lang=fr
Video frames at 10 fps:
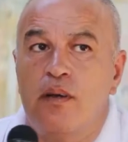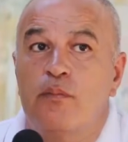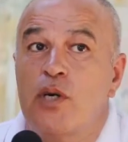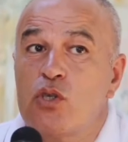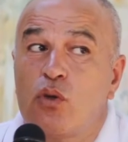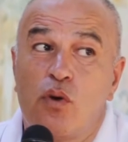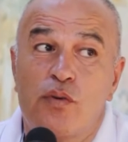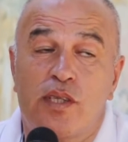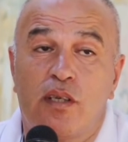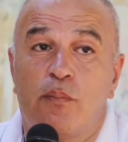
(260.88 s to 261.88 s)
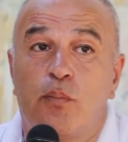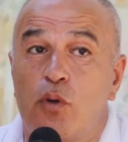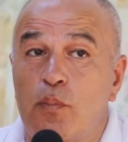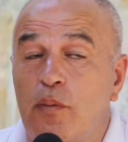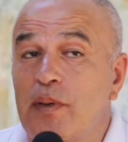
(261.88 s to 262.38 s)
Moi, je trouve que
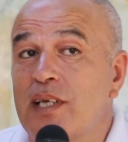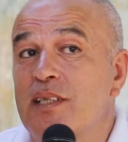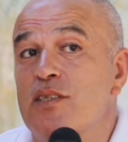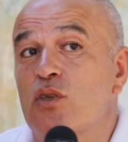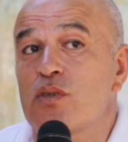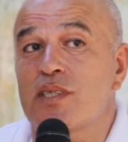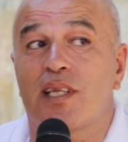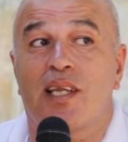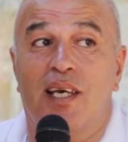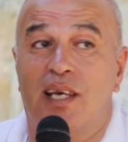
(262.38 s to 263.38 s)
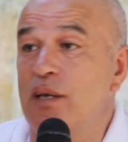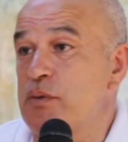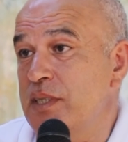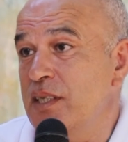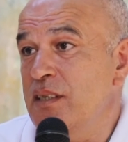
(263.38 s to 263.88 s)
pour une première édition, c'est très
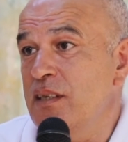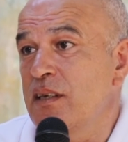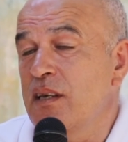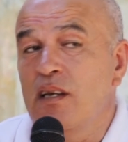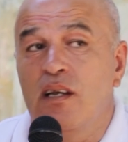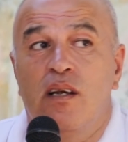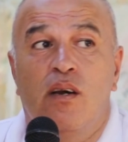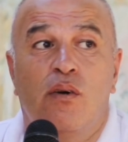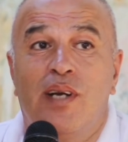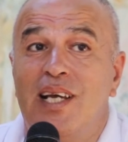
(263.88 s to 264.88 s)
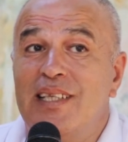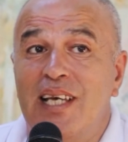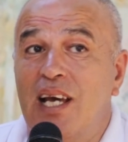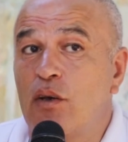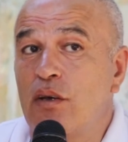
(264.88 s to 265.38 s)
réussi. On a
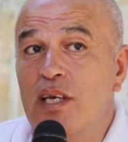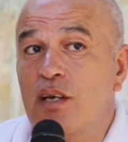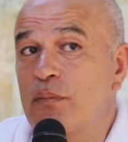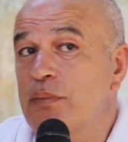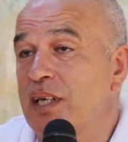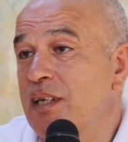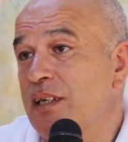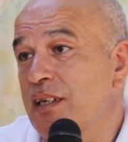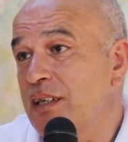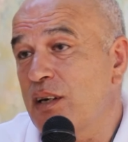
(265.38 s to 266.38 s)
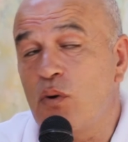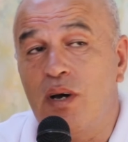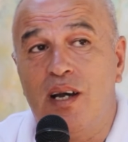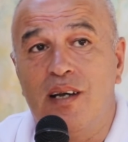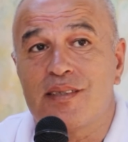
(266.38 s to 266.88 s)
été accueillis comme des,
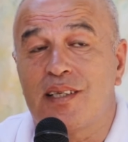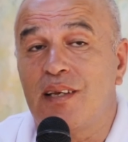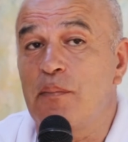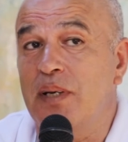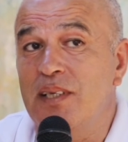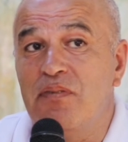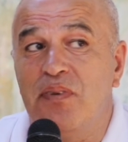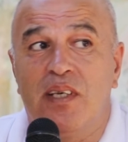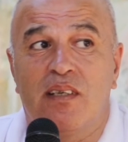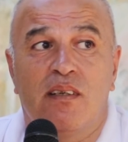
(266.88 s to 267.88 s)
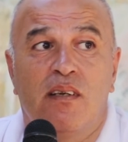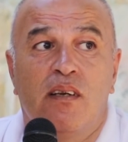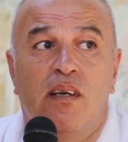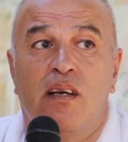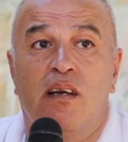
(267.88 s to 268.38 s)
rois. C'était magnifique.
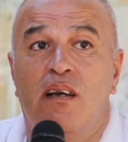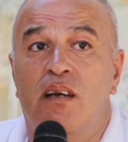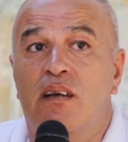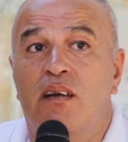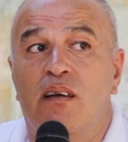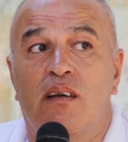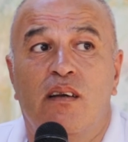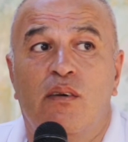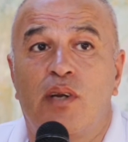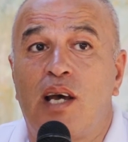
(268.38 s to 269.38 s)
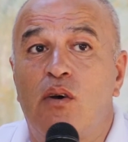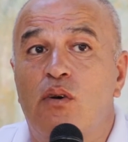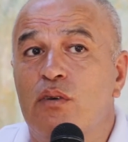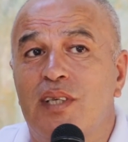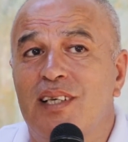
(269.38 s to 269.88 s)
Euh, on a
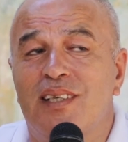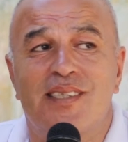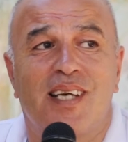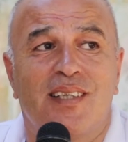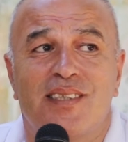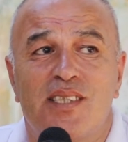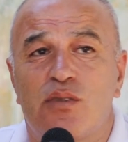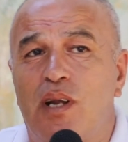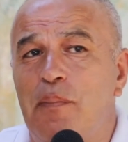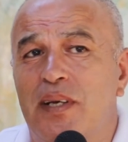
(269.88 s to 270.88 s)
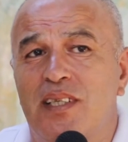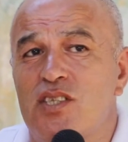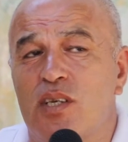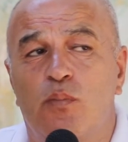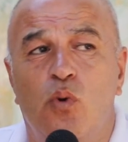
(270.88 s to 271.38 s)
rencontré des artistes, on a
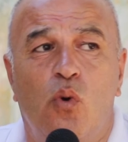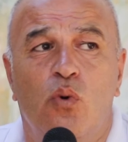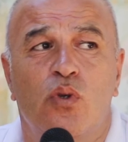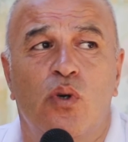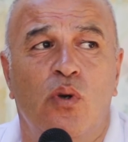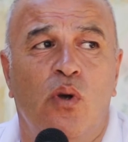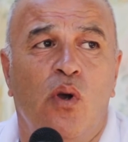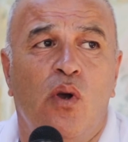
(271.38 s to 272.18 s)
partagé beaucoup de